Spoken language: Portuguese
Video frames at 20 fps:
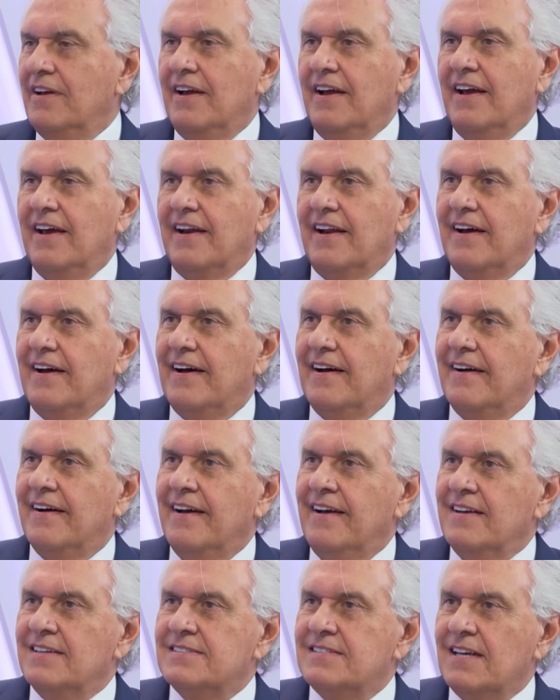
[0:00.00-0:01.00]

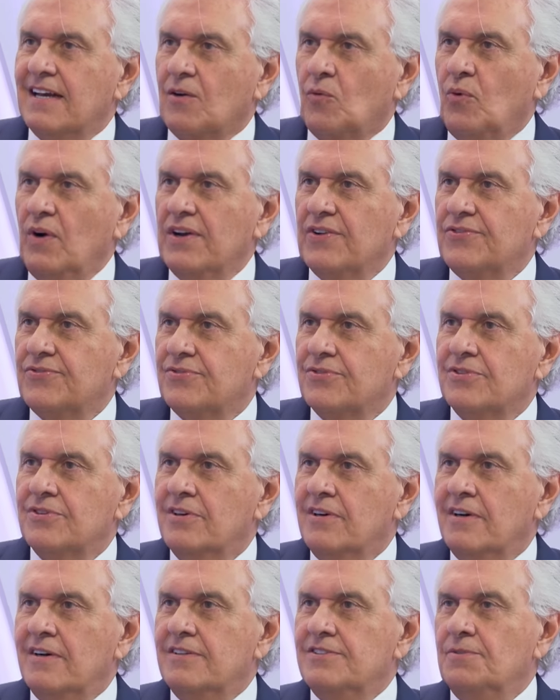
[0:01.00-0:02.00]
era sequestro